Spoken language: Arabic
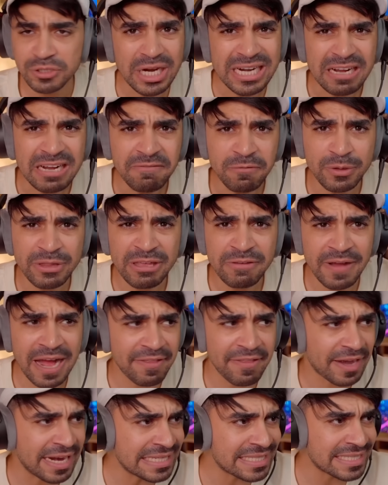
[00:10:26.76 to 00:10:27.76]
ايش رايكم في الوظيفه هذه
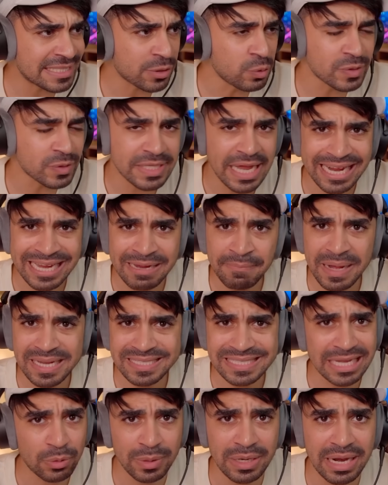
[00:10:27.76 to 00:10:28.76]
راح يصيرون سائقين
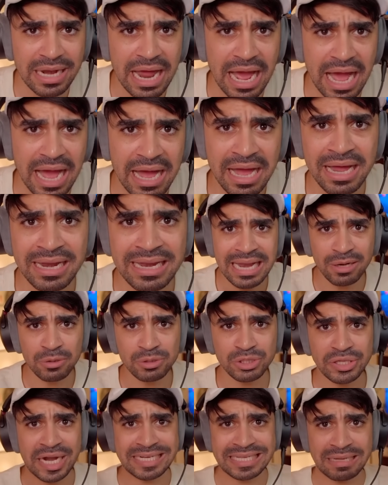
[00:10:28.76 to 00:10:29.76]
باصات ولا لا لايك
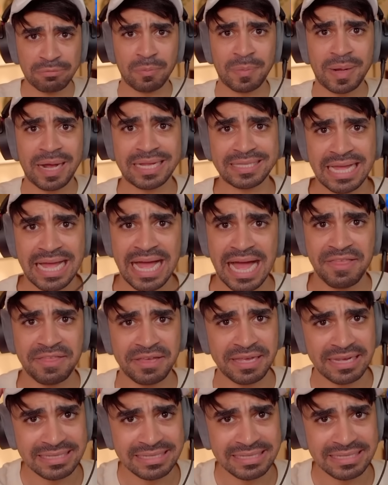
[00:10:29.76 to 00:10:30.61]
واشتراك تابع المقاطع هذه